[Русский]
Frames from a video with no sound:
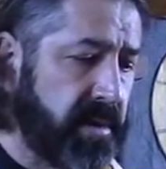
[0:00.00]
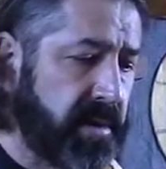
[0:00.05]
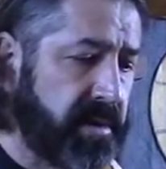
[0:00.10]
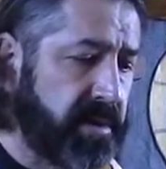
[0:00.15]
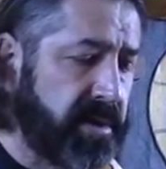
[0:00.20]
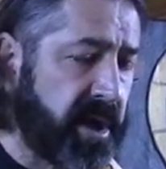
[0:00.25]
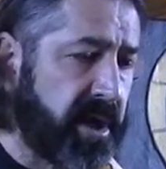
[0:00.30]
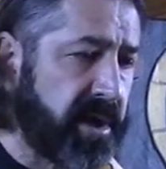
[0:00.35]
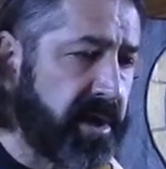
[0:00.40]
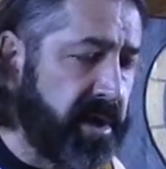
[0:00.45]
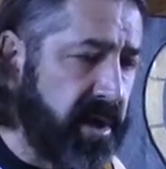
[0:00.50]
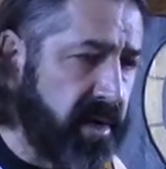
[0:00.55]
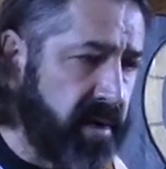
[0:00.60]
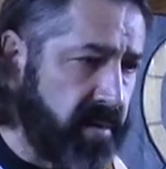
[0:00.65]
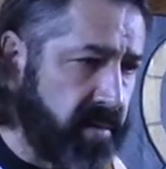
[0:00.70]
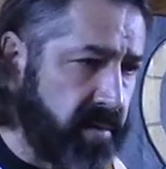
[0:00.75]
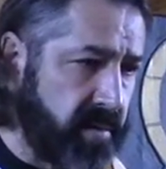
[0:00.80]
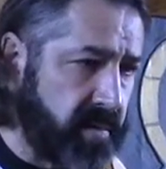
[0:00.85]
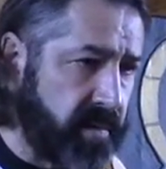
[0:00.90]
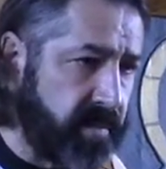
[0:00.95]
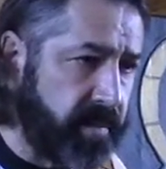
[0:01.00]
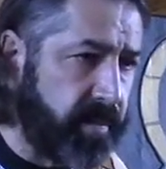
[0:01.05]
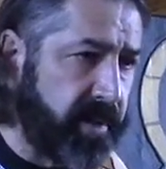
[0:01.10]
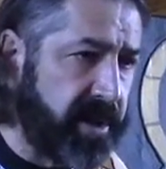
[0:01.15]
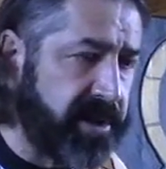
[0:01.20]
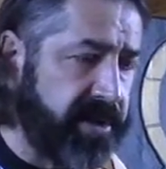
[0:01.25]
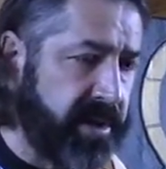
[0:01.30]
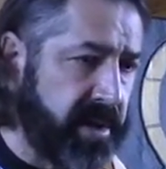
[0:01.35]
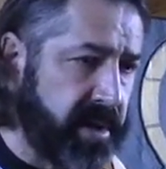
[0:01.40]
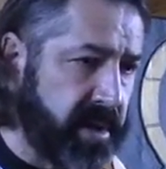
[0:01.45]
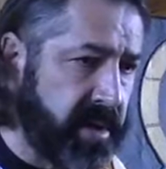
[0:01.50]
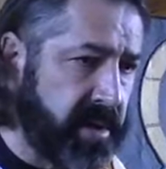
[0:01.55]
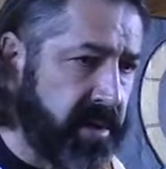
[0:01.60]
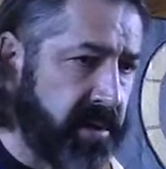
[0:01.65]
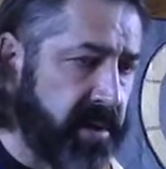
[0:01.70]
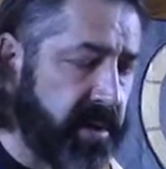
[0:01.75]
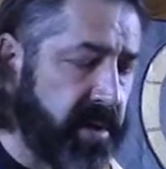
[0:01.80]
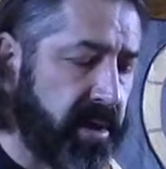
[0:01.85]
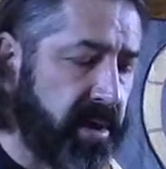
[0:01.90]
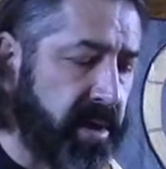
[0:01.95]
Трагедию потери
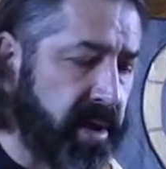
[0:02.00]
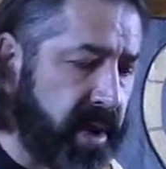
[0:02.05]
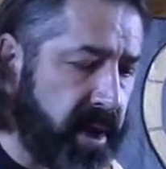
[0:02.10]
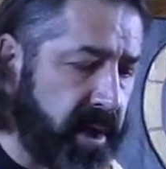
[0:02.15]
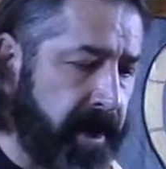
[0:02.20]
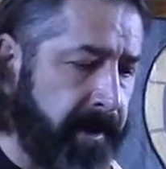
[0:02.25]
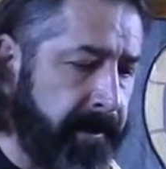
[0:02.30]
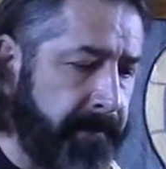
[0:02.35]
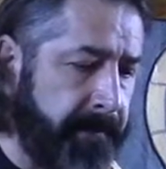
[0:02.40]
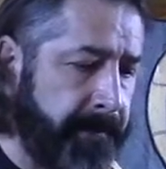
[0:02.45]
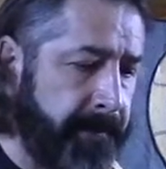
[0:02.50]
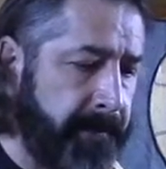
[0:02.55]
рая.